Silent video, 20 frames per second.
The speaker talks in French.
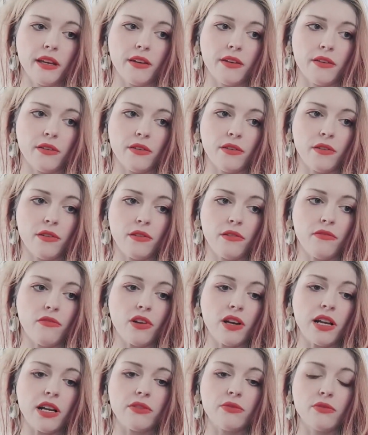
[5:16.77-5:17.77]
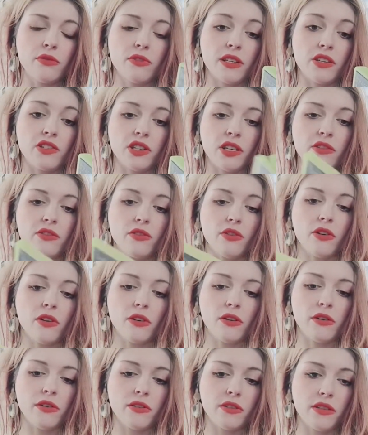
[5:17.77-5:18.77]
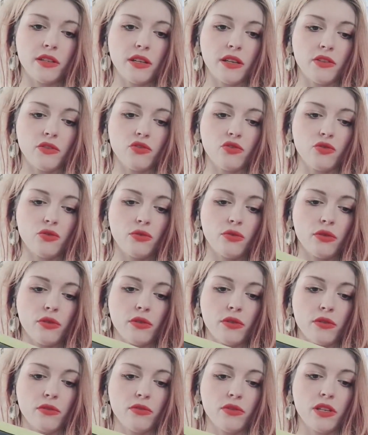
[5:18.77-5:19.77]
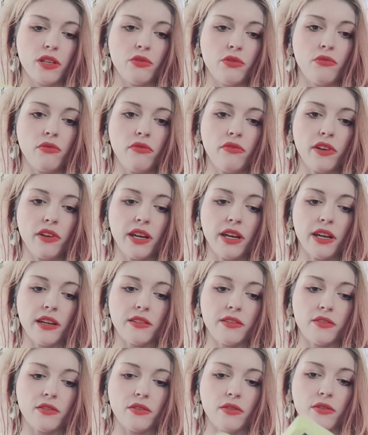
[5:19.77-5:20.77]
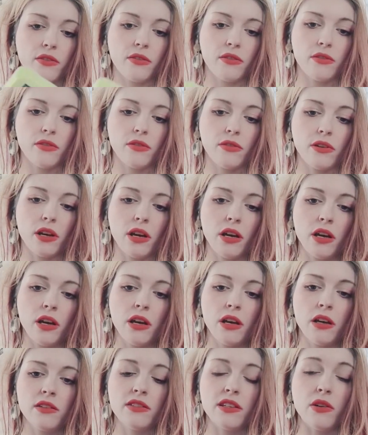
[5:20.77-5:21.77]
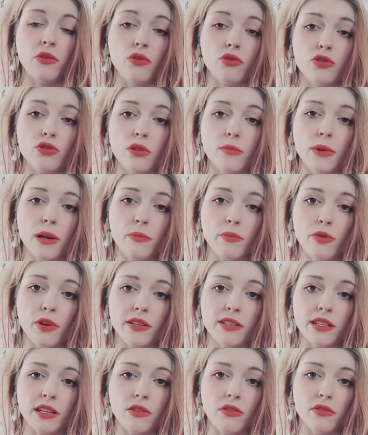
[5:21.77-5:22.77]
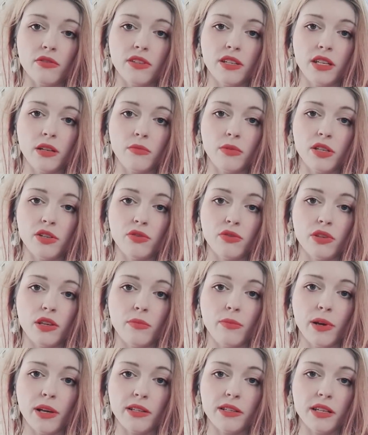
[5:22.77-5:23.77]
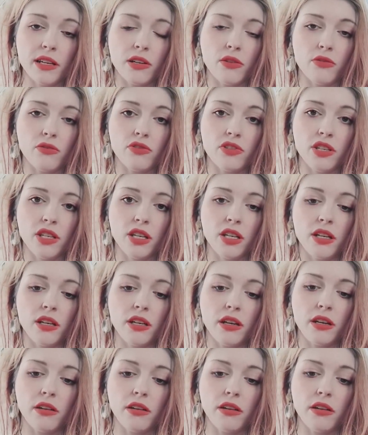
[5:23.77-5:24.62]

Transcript: Euh, voilà, donc ça j'adore. Euh, c'est un jeu de découverte. Ça ressemble un peu à Silent Hill, mais ce n'est pas un Silent Hill.